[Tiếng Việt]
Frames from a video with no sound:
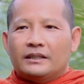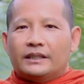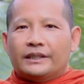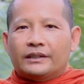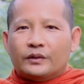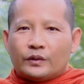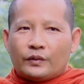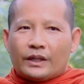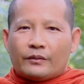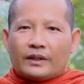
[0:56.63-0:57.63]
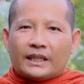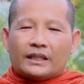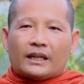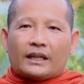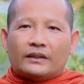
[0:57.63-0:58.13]
dương thưa vây
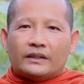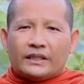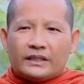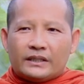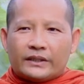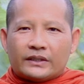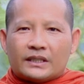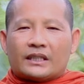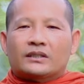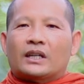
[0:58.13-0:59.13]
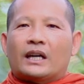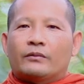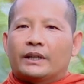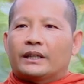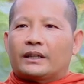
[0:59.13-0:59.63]
cả đôi dương sắp xa
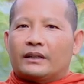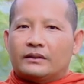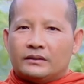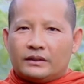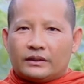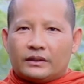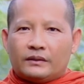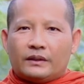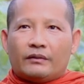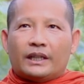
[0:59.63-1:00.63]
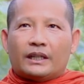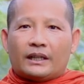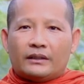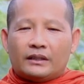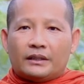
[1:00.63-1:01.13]
vây cả đôi dương thưa vây cả
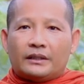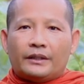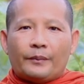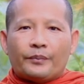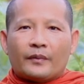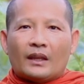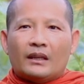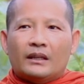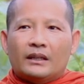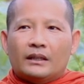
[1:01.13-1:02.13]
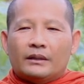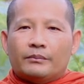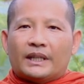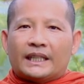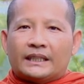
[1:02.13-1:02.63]
đôi có
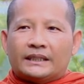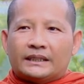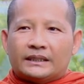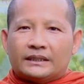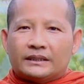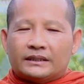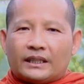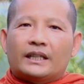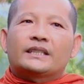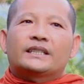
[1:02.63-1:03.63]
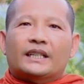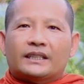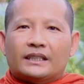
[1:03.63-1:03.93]
mình trời chất